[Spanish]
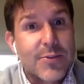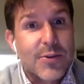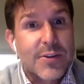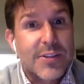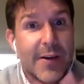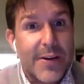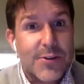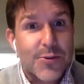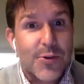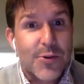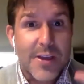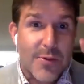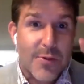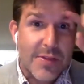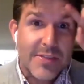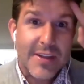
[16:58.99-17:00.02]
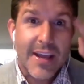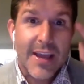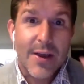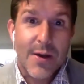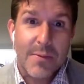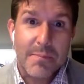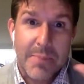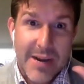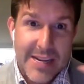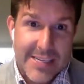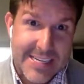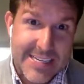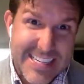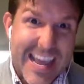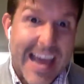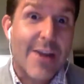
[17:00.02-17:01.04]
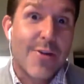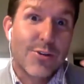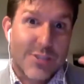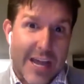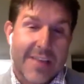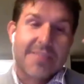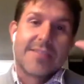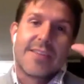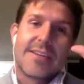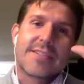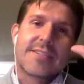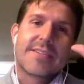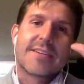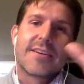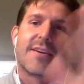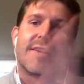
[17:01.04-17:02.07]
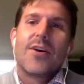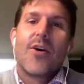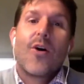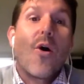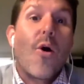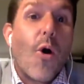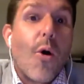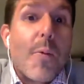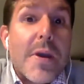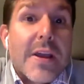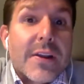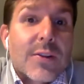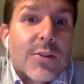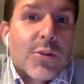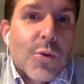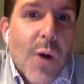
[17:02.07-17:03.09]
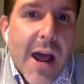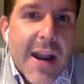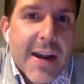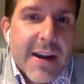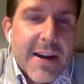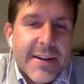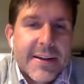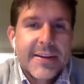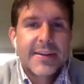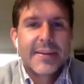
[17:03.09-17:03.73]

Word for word: yo estaba escogiendo entre presencial los Andes o virtual